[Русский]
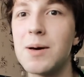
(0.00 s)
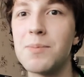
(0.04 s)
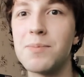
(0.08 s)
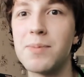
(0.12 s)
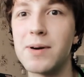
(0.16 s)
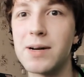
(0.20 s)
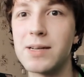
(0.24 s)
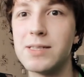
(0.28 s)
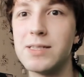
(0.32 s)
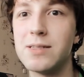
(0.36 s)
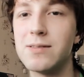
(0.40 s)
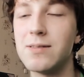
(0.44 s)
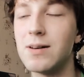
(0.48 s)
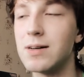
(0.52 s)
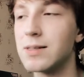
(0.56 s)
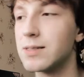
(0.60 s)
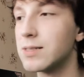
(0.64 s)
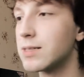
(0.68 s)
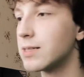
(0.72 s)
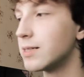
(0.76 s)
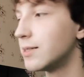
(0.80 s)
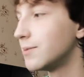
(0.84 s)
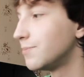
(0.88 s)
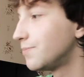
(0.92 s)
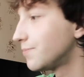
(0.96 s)
этап
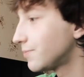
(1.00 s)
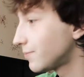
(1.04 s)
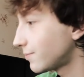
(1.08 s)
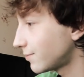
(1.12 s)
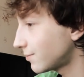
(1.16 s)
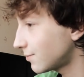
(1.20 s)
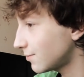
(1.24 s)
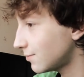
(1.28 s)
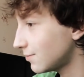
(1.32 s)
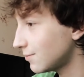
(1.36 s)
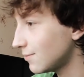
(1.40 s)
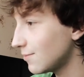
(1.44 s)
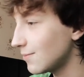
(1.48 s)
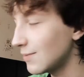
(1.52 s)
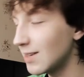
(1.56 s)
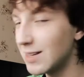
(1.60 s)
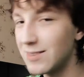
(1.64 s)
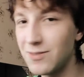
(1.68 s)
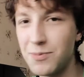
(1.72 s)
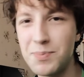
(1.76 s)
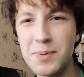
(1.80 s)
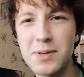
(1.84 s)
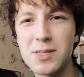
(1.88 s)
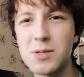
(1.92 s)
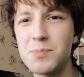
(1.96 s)
активации
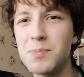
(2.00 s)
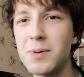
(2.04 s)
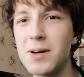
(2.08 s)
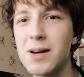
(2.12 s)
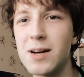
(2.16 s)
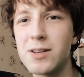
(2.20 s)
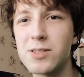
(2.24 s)
в принципе,